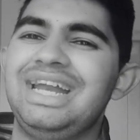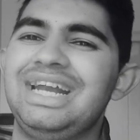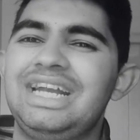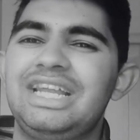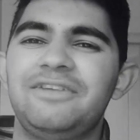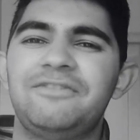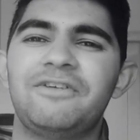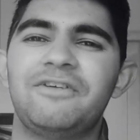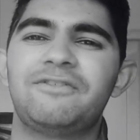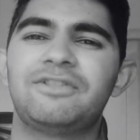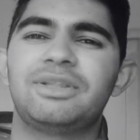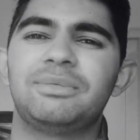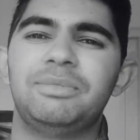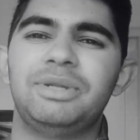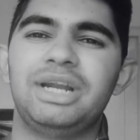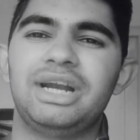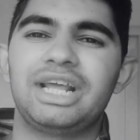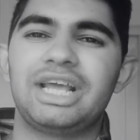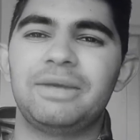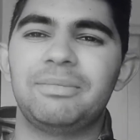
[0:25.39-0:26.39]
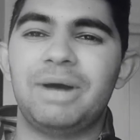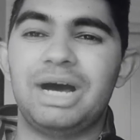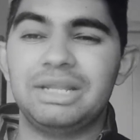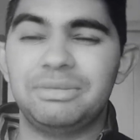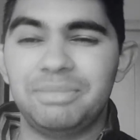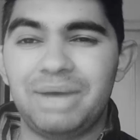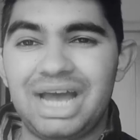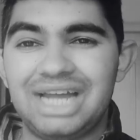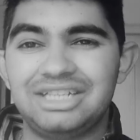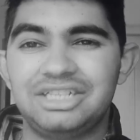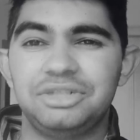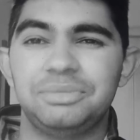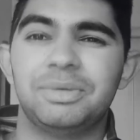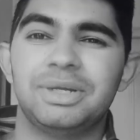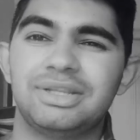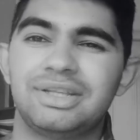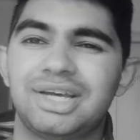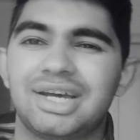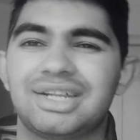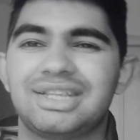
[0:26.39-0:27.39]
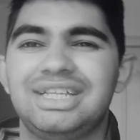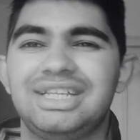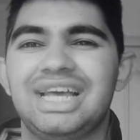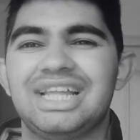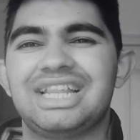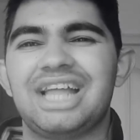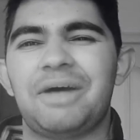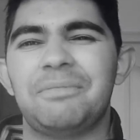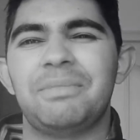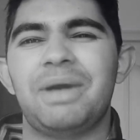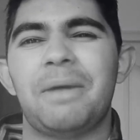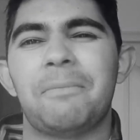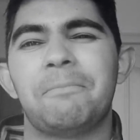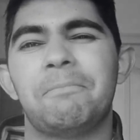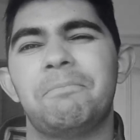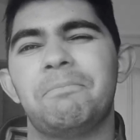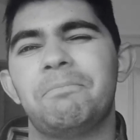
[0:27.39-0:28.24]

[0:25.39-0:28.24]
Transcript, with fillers: एटी फिफ्थ मिनट के बाद मैच ही बंद कर दिया था मैं